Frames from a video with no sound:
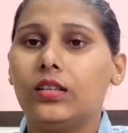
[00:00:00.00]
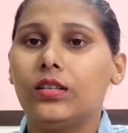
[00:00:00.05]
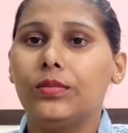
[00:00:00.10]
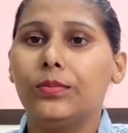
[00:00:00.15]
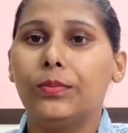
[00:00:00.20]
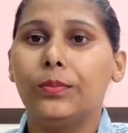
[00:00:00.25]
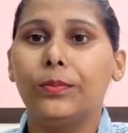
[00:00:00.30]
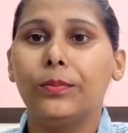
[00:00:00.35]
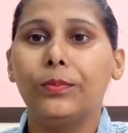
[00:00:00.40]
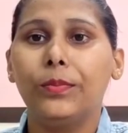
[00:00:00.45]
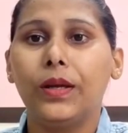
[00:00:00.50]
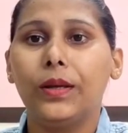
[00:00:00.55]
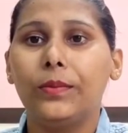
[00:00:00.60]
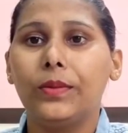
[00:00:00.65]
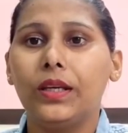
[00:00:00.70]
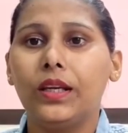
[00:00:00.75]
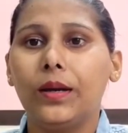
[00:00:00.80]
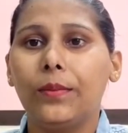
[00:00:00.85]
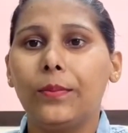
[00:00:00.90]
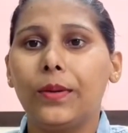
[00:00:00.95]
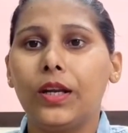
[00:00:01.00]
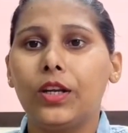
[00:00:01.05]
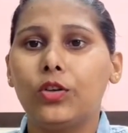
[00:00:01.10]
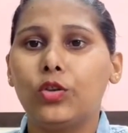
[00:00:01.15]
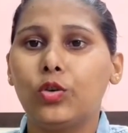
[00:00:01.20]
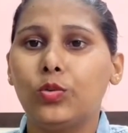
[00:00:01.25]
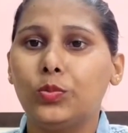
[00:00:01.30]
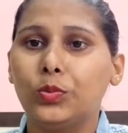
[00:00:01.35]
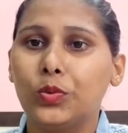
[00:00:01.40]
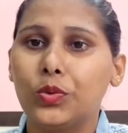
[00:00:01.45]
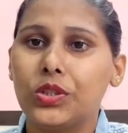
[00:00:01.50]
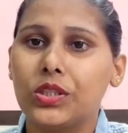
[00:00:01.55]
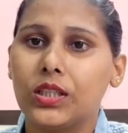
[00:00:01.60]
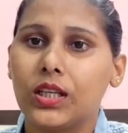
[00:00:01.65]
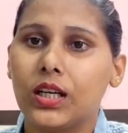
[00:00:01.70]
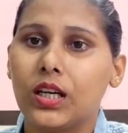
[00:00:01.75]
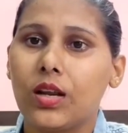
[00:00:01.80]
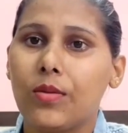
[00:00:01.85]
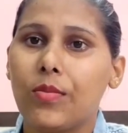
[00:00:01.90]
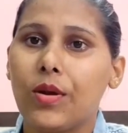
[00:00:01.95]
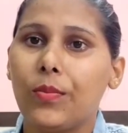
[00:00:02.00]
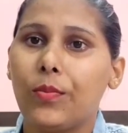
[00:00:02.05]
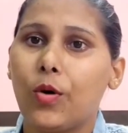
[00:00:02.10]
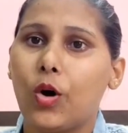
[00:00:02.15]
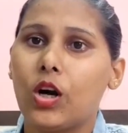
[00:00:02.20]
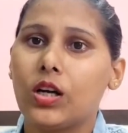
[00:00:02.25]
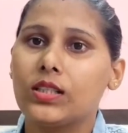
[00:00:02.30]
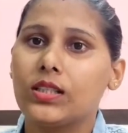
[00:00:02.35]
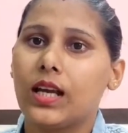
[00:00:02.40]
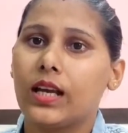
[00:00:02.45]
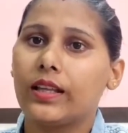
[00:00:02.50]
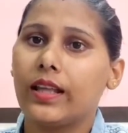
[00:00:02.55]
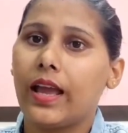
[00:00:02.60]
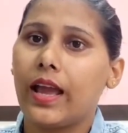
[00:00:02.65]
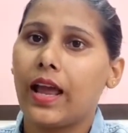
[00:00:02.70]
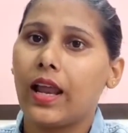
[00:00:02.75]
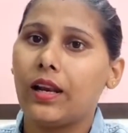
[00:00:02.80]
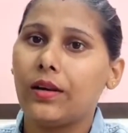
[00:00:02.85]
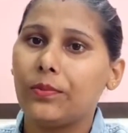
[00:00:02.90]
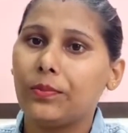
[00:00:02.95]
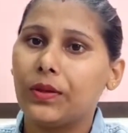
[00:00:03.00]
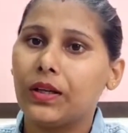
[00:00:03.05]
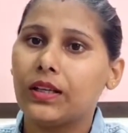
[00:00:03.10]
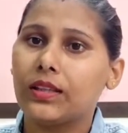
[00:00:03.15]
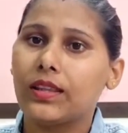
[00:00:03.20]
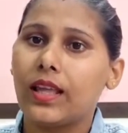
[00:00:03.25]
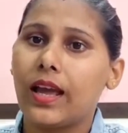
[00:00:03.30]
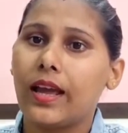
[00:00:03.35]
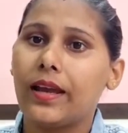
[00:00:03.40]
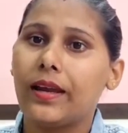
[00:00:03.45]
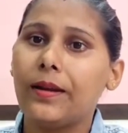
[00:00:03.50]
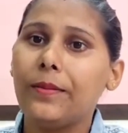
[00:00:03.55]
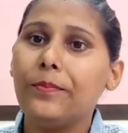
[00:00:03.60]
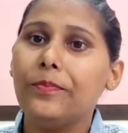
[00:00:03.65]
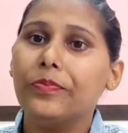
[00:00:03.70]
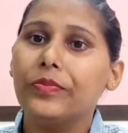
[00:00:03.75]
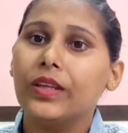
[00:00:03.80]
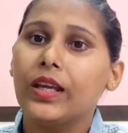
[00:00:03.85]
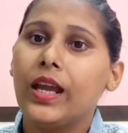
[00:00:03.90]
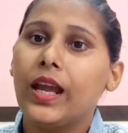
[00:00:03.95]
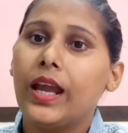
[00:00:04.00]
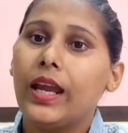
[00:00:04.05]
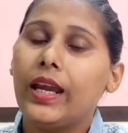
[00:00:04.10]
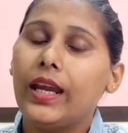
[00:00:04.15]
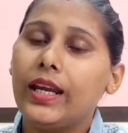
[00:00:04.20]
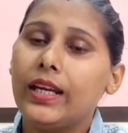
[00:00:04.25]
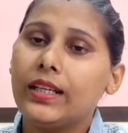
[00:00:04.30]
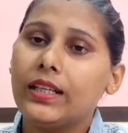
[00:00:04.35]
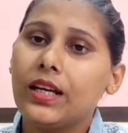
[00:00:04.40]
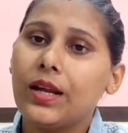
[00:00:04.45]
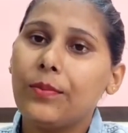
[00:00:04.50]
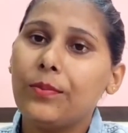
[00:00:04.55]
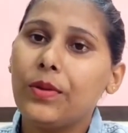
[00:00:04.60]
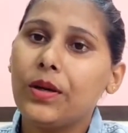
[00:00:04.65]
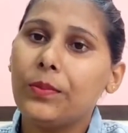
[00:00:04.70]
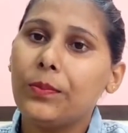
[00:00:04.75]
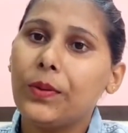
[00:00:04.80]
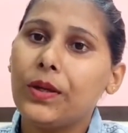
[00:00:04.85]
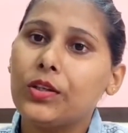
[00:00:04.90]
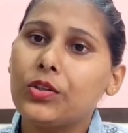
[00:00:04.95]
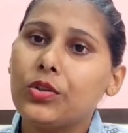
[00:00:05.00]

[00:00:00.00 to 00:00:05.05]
के बेबी के ब्रेन को बूस्ट करने में बहुत ज़्यादा हेल्प करता है एट नंबर